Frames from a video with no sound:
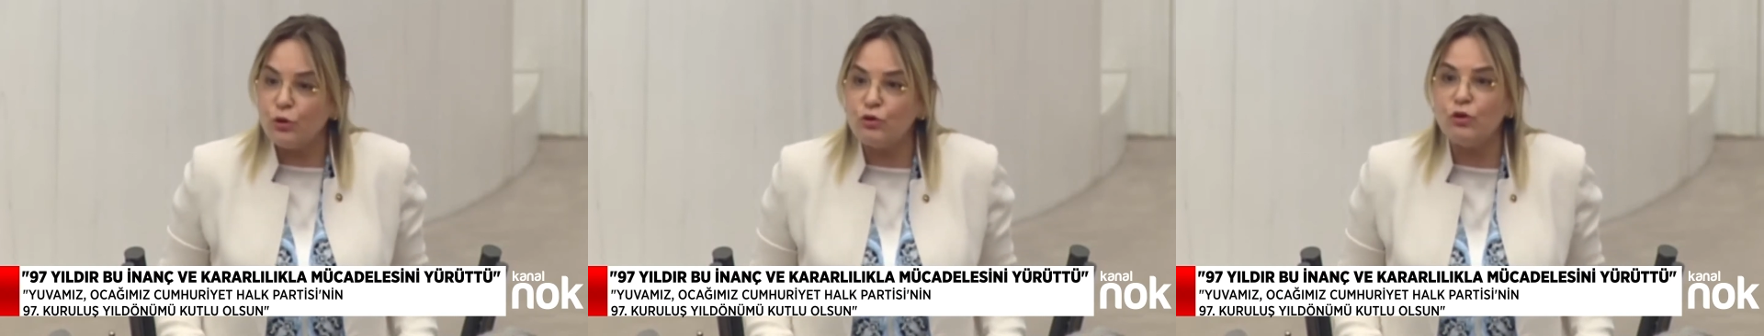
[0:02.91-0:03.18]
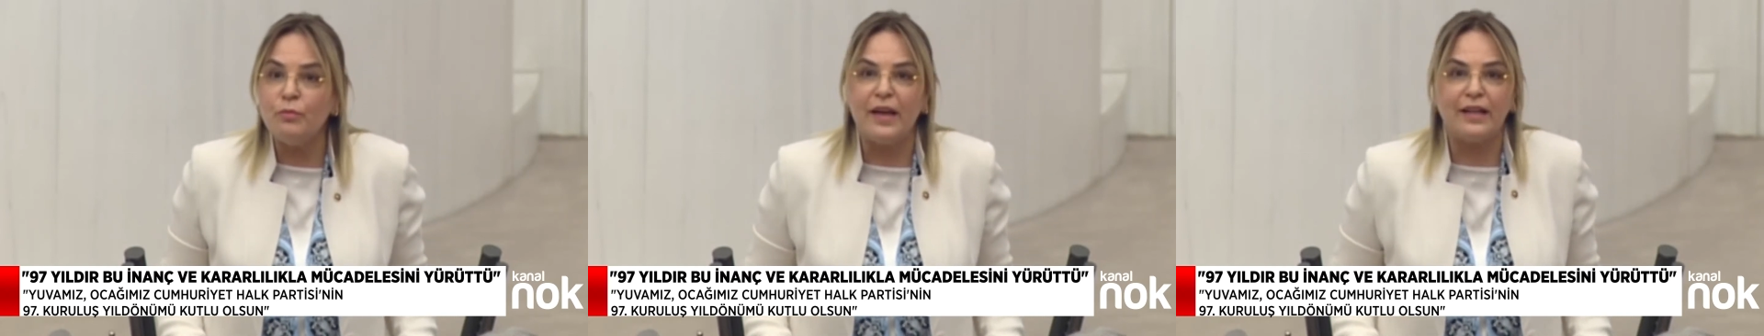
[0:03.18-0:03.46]

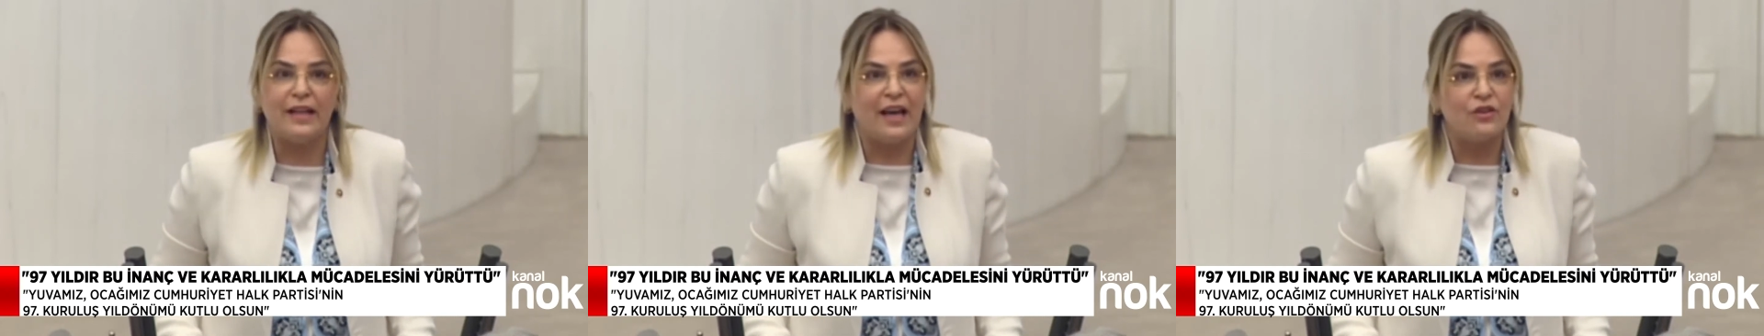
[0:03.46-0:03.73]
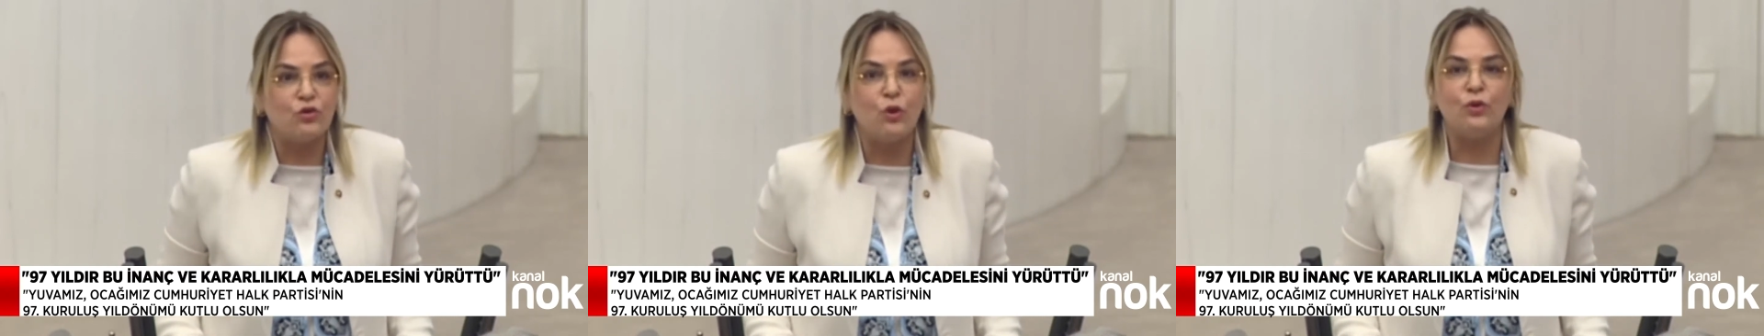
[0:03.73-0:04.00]
Samsun
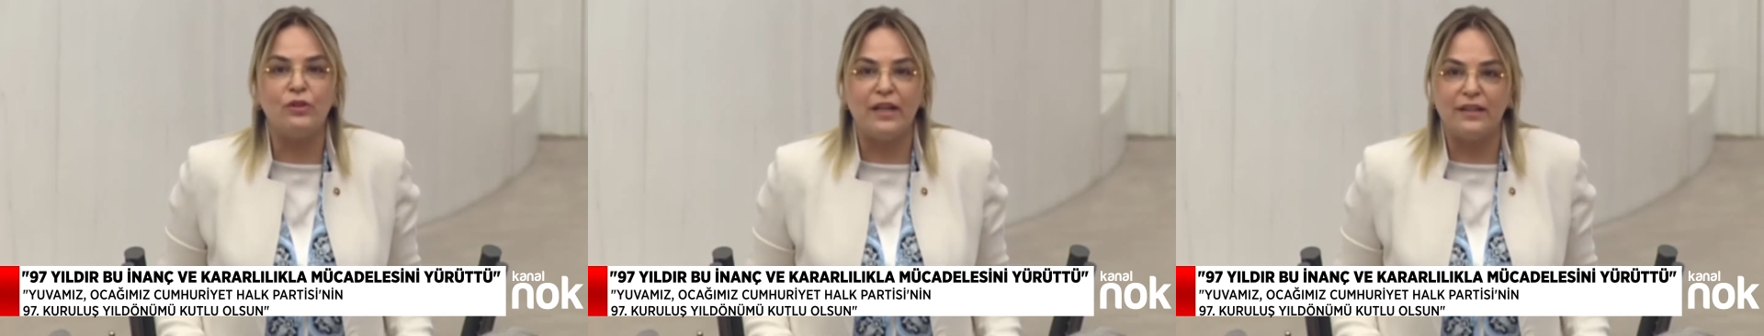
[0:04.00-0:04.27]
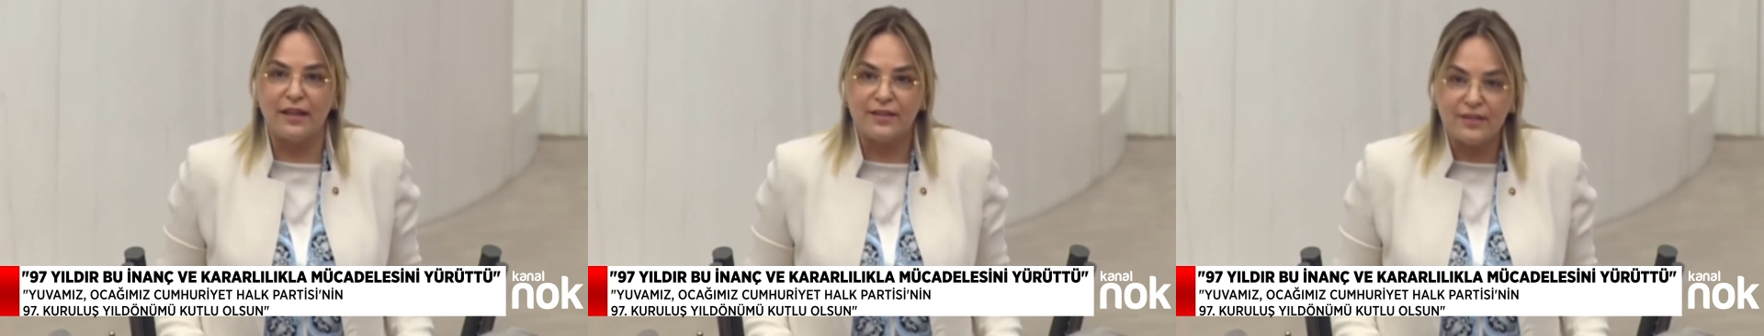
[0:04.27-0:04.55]
Milletvekili
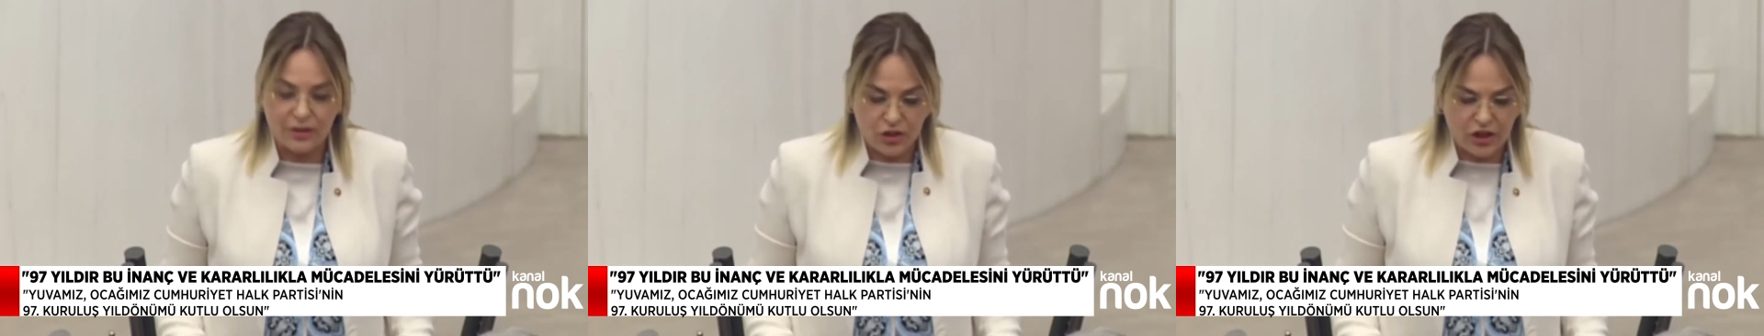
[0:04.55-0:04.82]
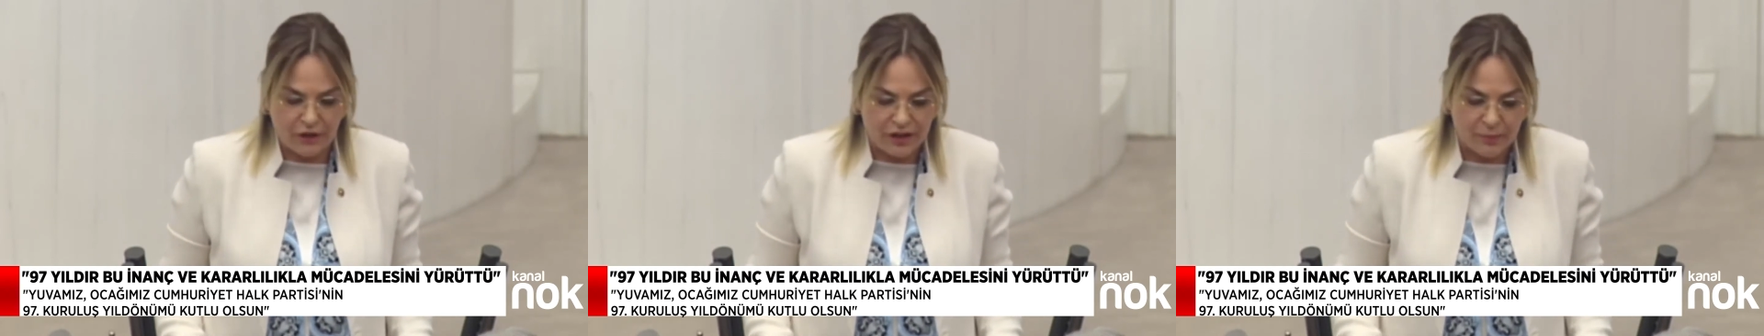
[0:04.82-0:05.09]
Neslihan
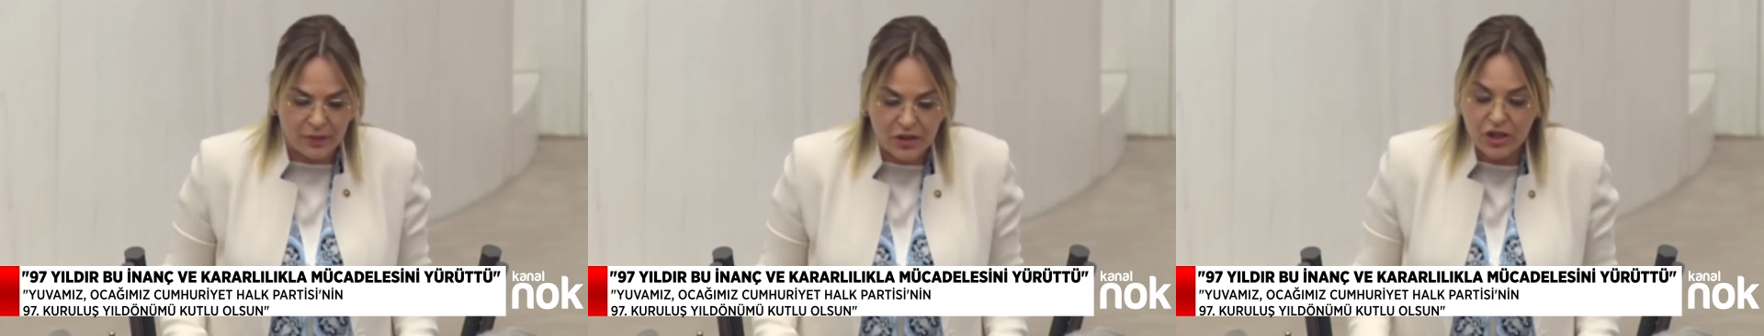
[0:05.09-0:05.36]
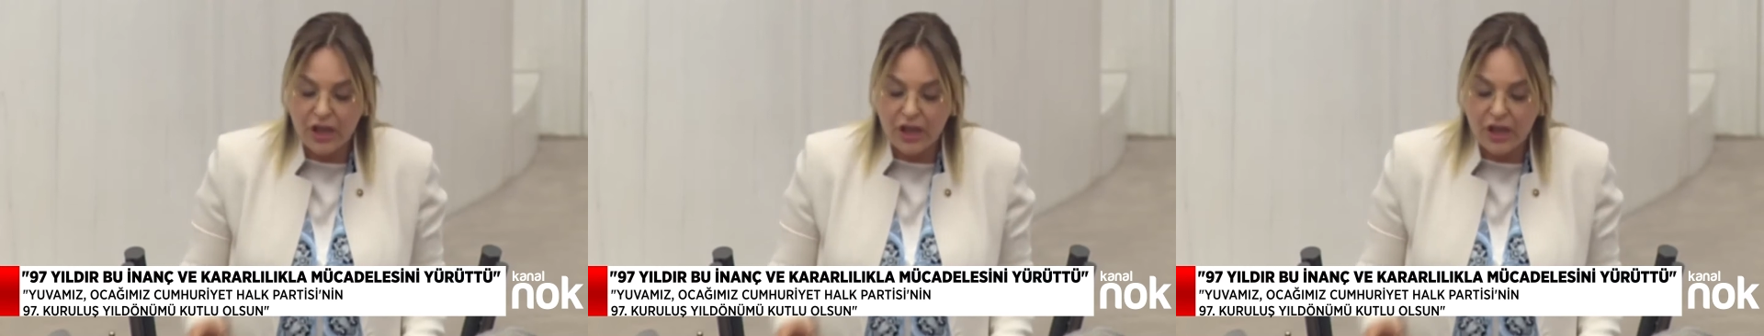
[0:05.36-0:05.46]
Hancıoğlu,